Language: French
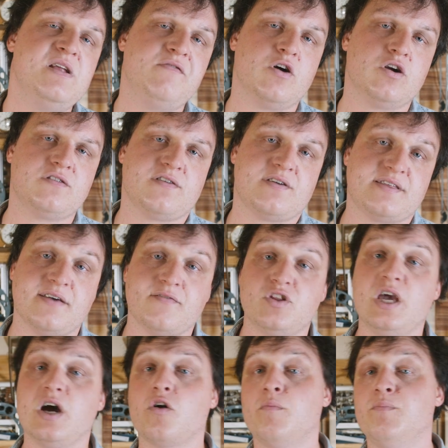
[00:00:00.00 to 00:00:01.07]
000 volts, ça veut
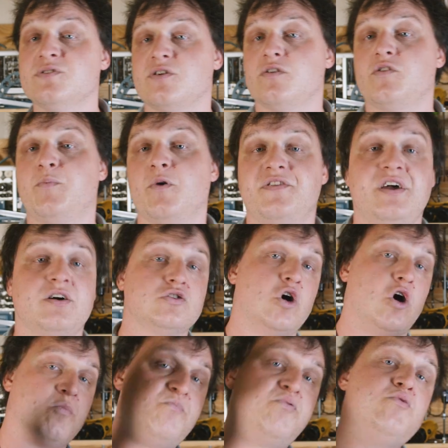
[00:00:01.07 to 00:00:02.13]
dire qu'on peut transporter
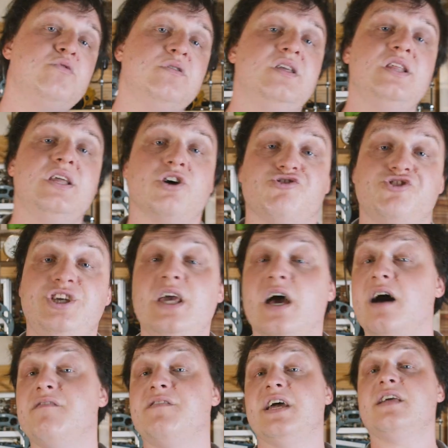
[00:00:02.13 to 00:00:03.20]
encore plus d'énergie
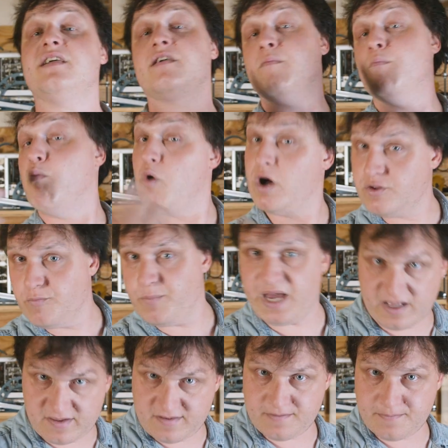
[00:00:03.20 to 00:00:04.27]
avec moins de
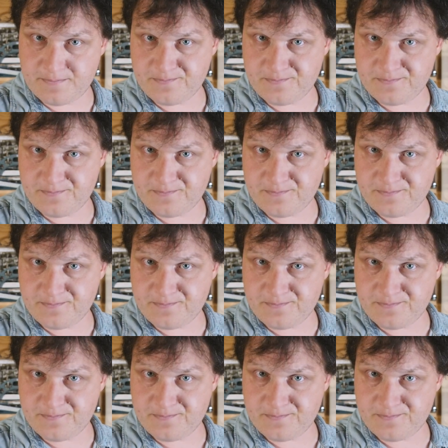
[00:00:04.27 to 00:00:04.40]
pertes.